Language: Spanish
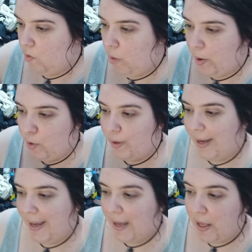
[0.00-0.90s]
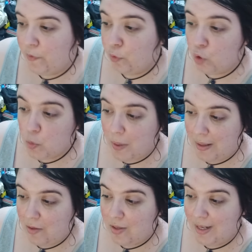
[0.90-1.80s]
Luego, eh, Futuros
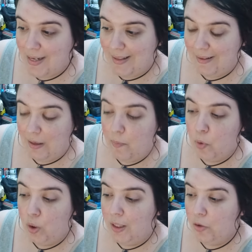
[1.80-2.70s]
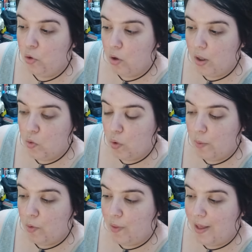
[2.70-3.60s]
Perdidos de Lisa Tadel. Porque yo es un
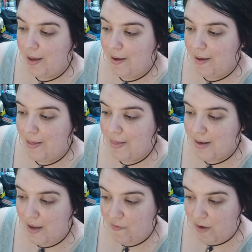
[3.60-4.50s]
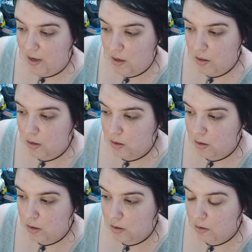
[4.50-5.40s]
libro de sci-fi.
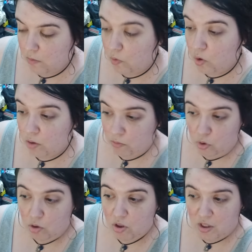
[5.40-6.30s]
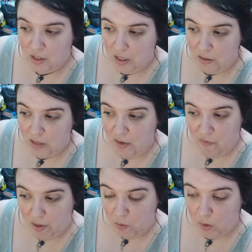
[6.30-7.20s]
Bueno, yo creo que es
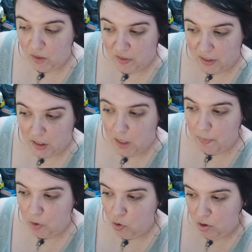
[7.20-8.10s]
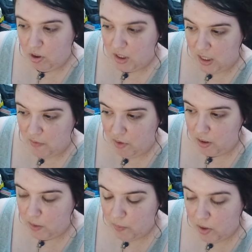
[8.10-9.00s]
sci-fi, igual es fantasía, pero yo creo que es
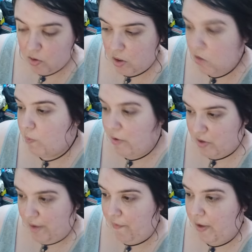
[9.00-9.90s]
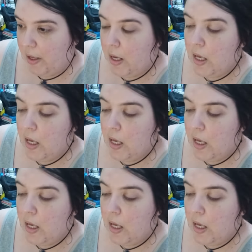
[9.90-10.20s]
sci-fi. Siempre lo he tenido como sci-fi.